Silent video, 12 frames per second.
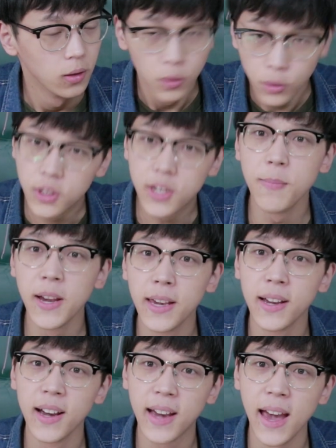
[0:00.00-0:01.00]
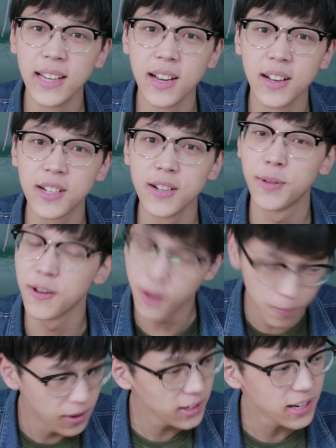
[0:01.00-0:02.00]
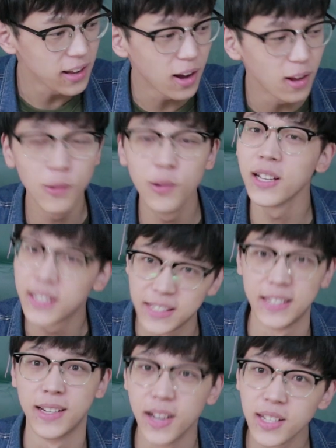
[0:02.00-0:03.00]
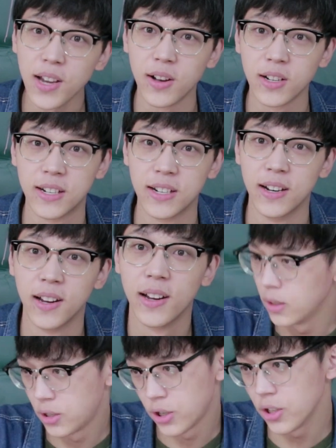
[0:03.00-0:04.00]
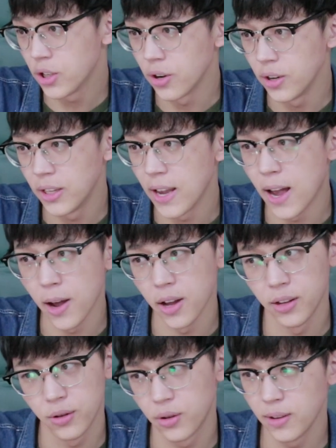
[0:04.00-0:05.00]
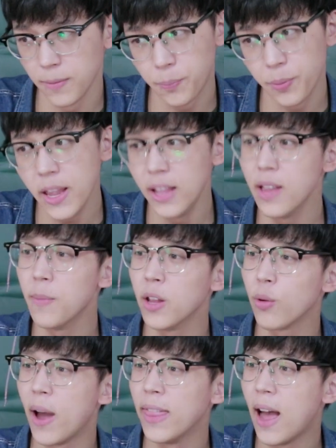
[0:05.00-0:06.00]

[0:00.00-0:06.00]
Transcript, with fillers: 录这么一个开箱视频，我没想到录了几个小时。你持久一点啊，不能那么短